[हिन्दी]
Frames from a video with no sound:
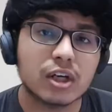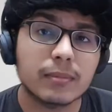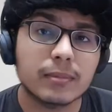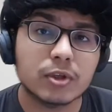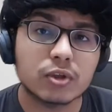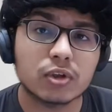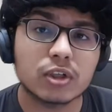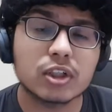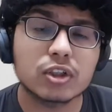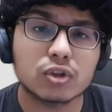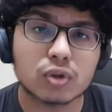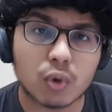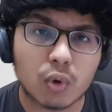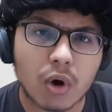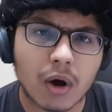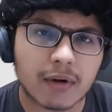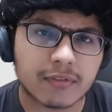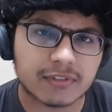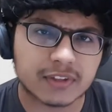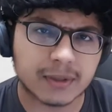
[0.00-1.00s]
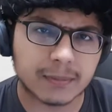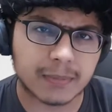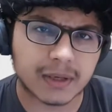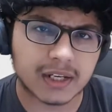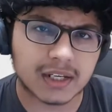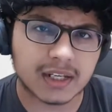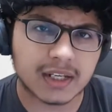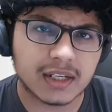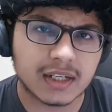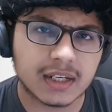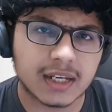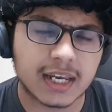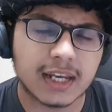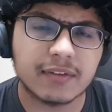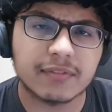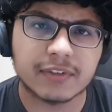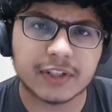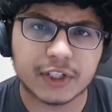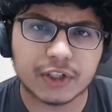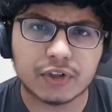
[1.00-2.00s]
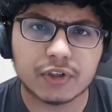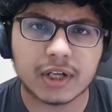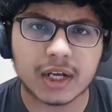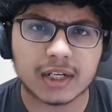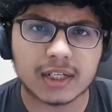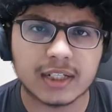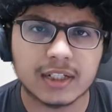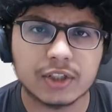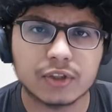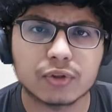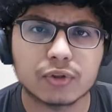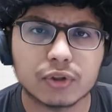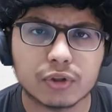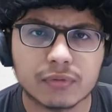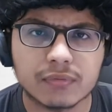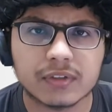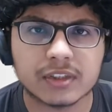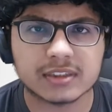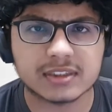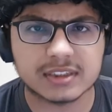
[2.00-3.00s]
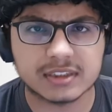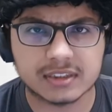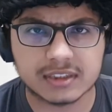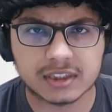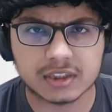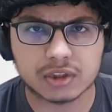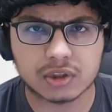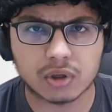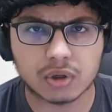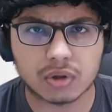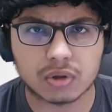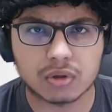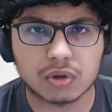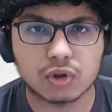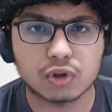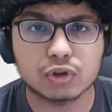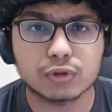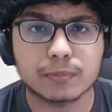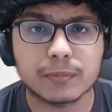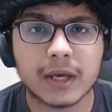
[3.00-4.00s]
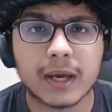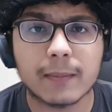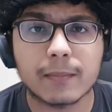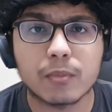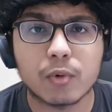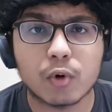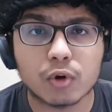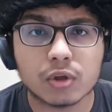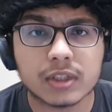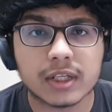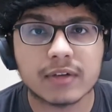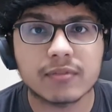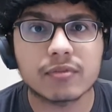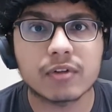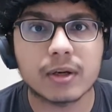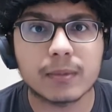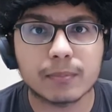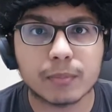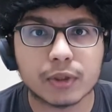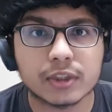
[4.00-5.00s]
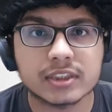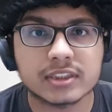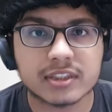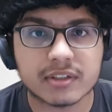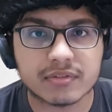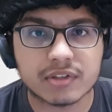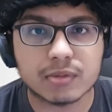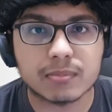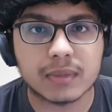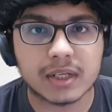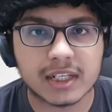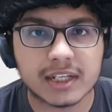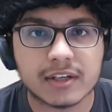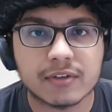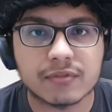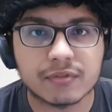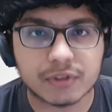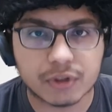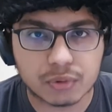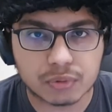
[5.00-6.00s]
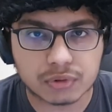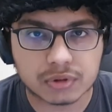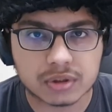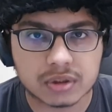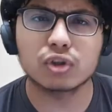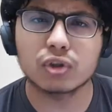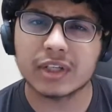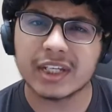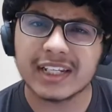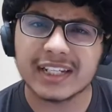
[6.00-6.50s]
अच्छा अब इन्होंने दो हफ्ते पहले एक वीडियो डाली यूट्यूब वर्सेज टिकटॉक उस पे आए मोर देन 1.7 मिलियन व्यूज जो